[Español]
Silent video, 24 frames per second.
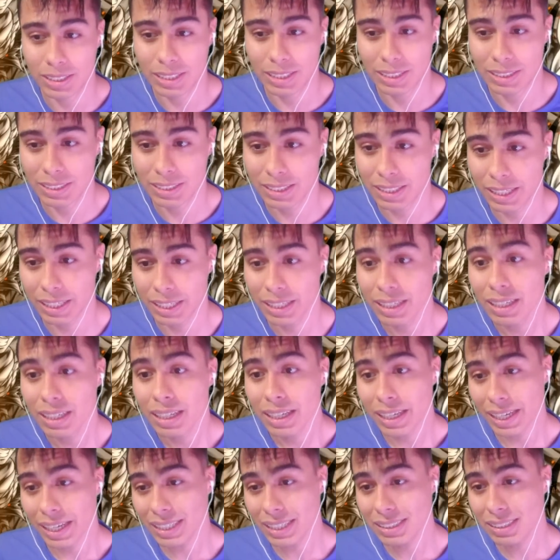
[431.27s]
Así que
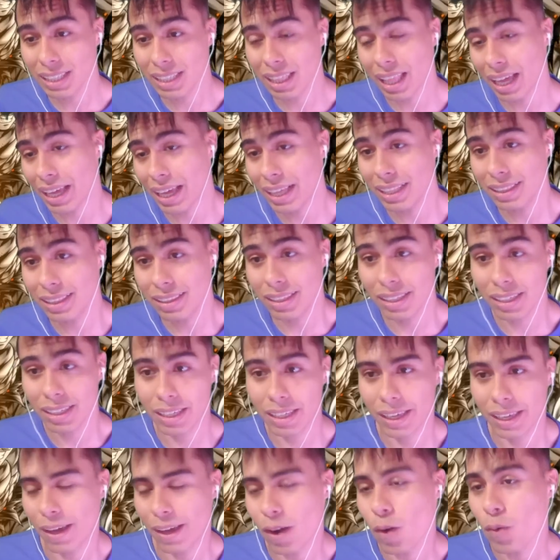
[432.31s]
esta es la gente
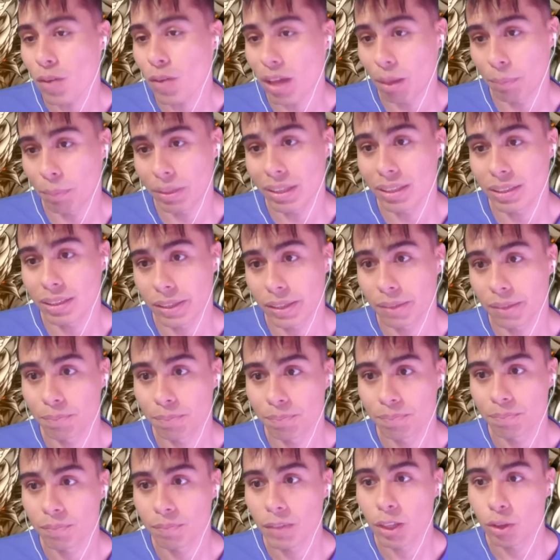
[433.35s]
que obviamente
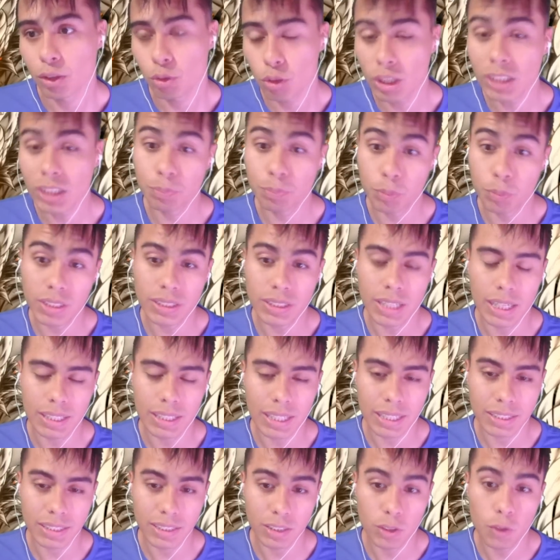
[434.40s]
tú les puedes
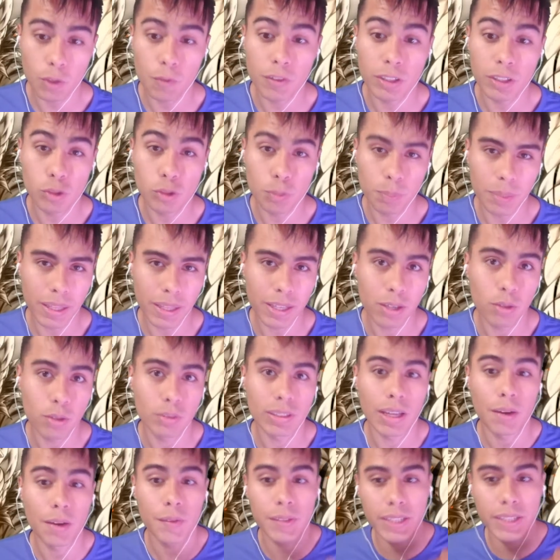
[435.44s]
ganar siendo free to play con
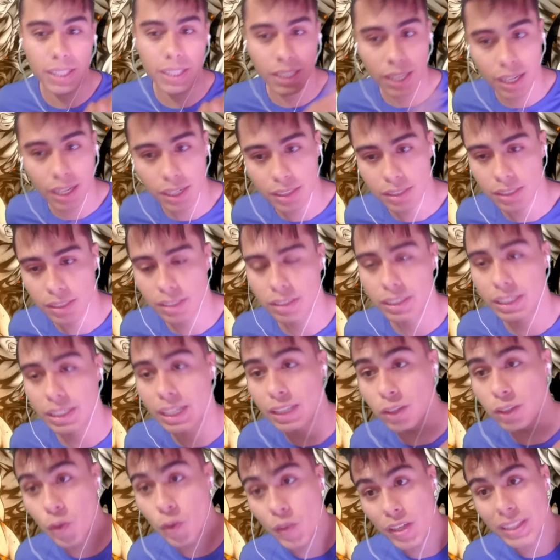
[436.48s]
habilidad,
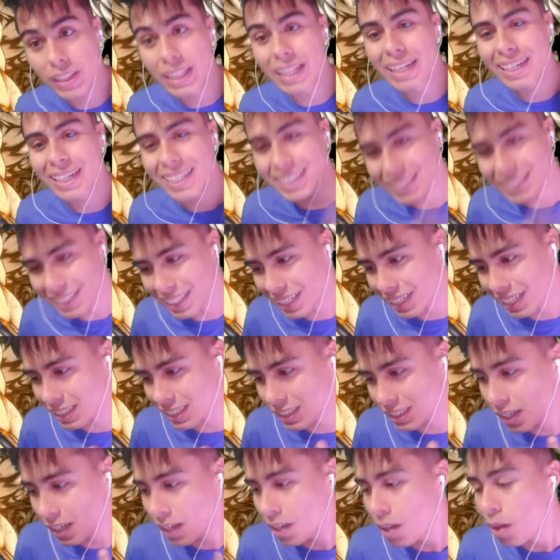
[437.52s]
tirando bien el Rising Rush.
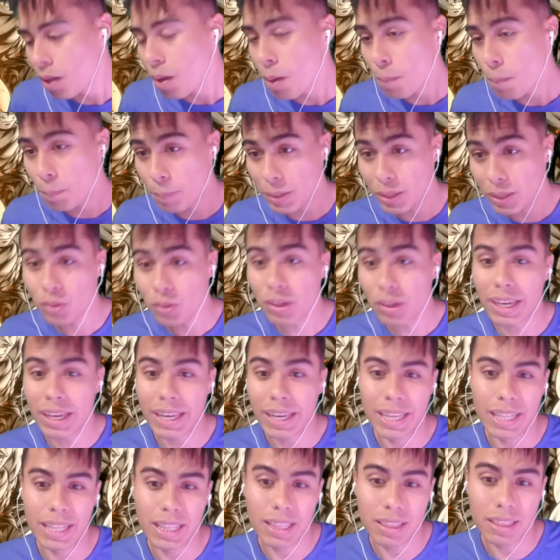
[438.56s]
Pero
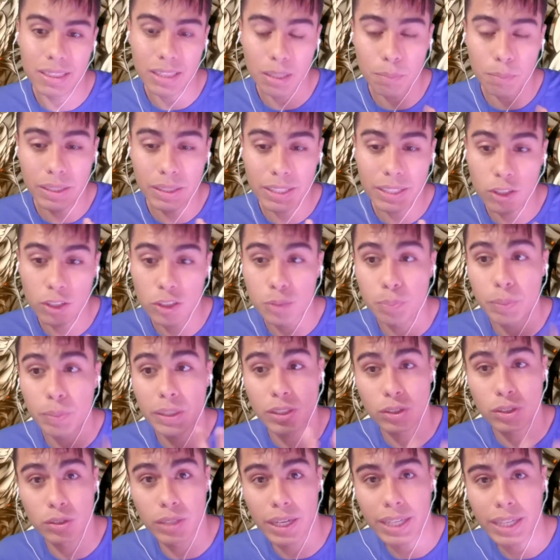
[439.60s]
el tema de los
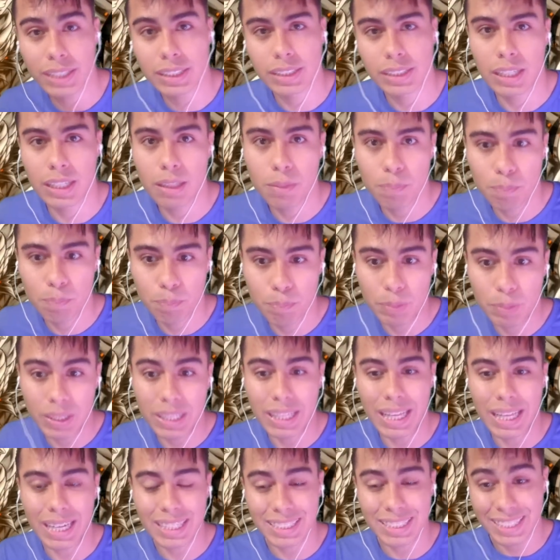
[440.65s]
personajes es el
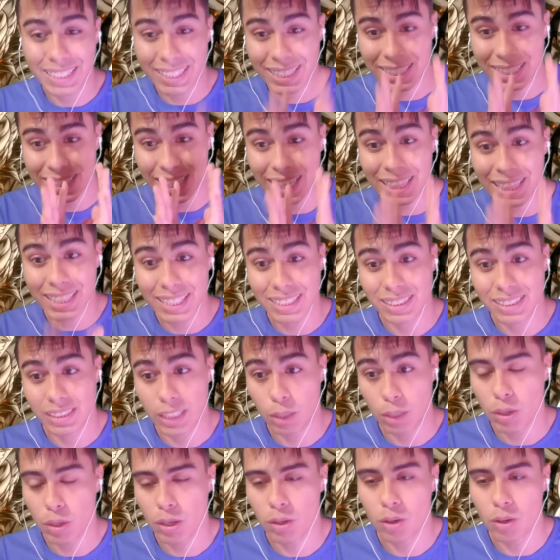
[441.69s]
pilar central de este
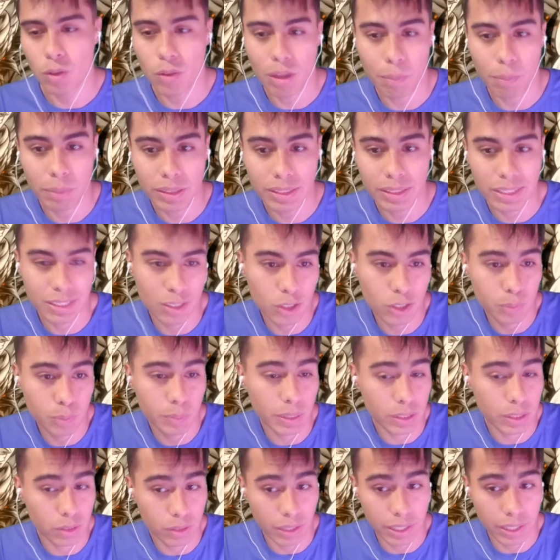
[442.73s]
juego. Obviamente sin los
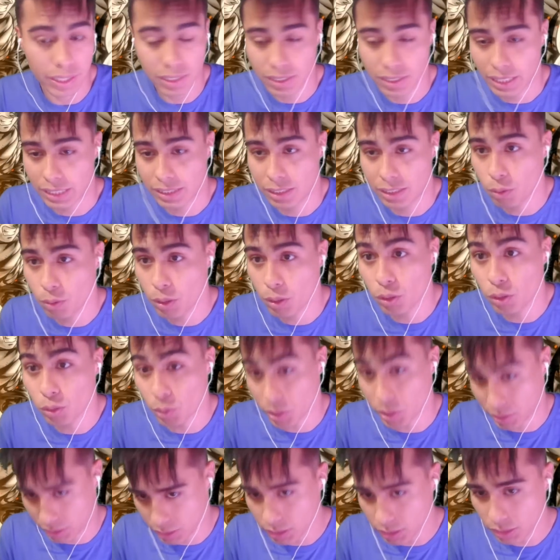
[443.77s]
personajes este juego no
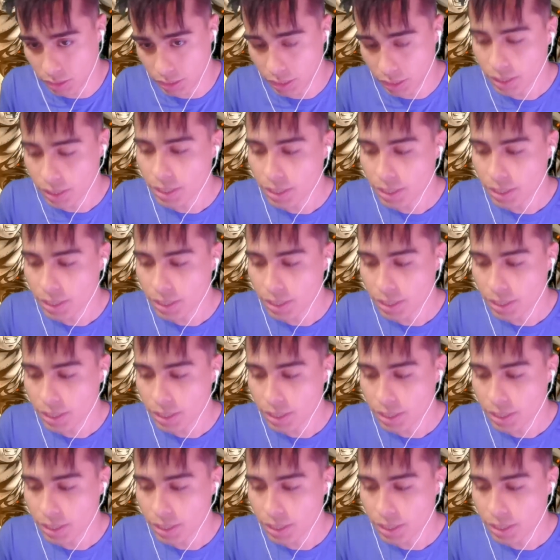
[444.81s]
existe.